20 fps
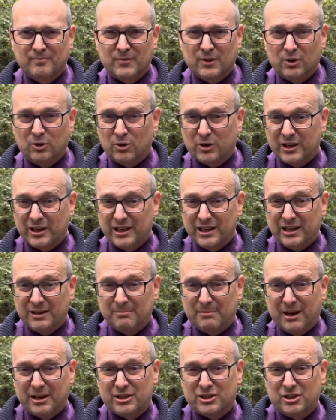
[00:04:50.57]
Okay,
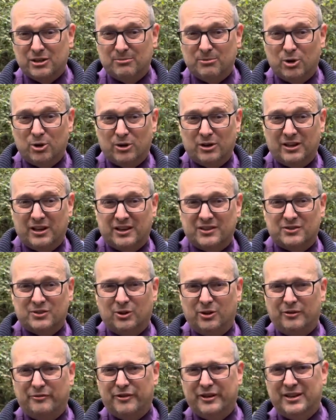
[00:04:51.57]
manche mögen das
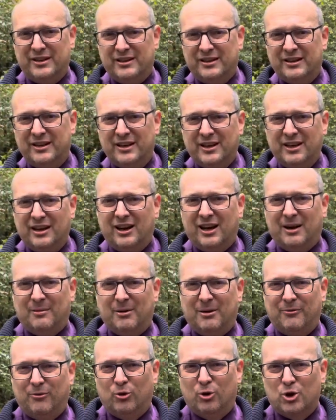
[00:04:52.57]
toll finden,
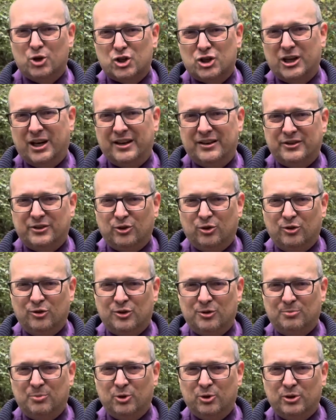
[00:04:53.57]
aber Wohlstand
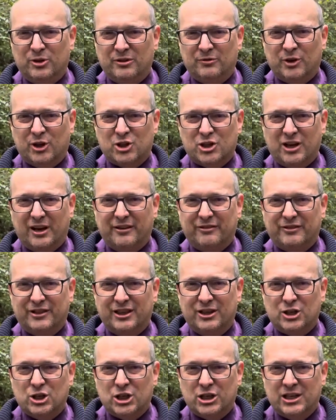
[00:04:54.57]
und blühende Wirtschaft
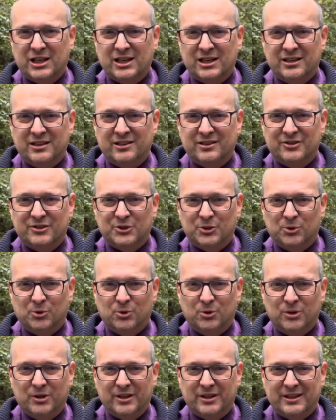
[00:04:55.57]
entstehen
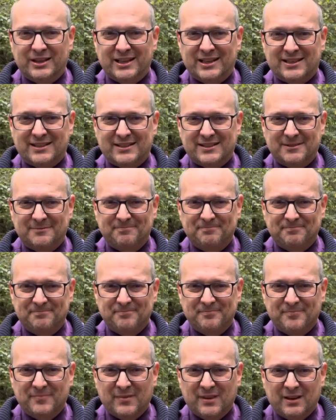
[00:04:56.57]
so nicht.
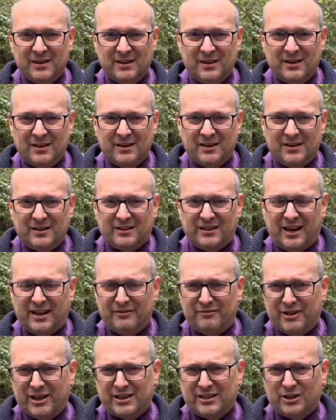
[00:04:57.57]

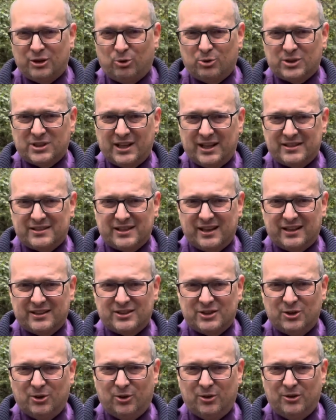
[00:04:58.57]
Dann werden die
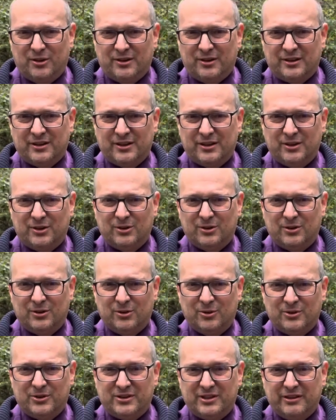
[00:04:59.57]
Russland-Sanktionen
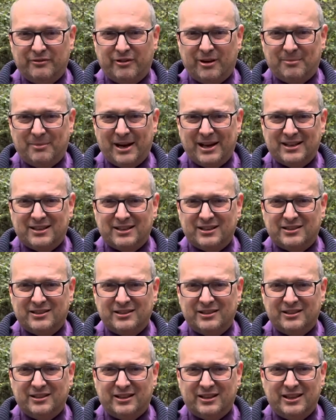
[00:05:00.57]
und die
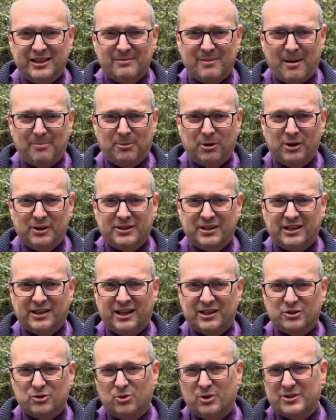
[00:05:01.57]
vermeintliche Klimapolitik
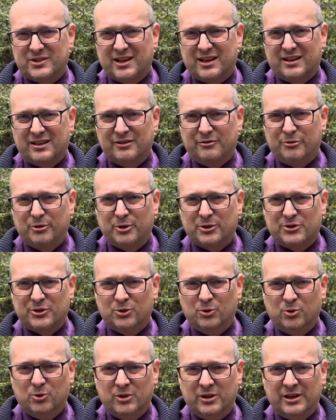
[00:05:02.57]
als Ursachen für
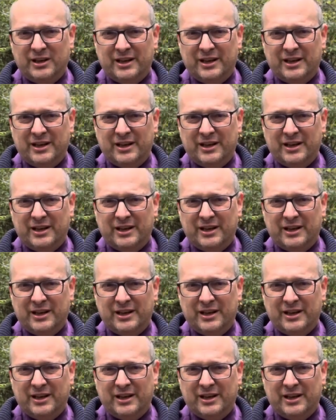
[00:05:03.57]
zu hohe